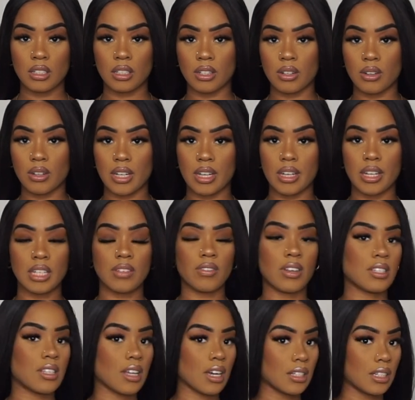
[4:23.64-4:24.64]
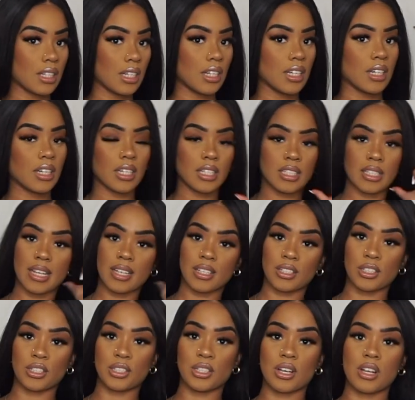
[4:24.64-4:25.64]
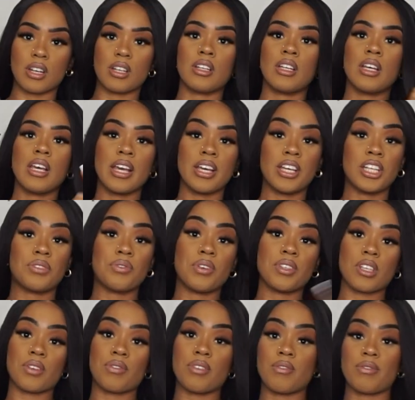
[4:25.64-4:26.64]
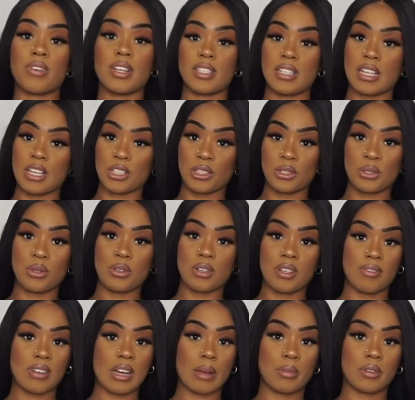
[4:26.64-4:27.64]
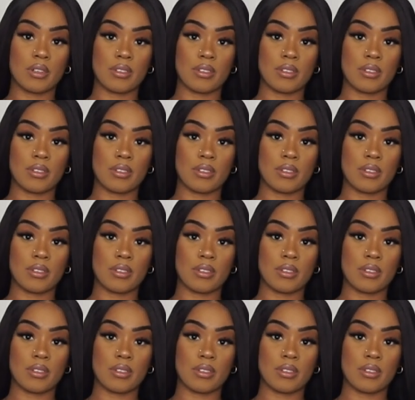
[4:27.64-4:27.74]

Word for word: Oder nicht? Was sagt ihr? Ich denke schon. Ich finde es auf jeden Fall sehr schön. Die Farbe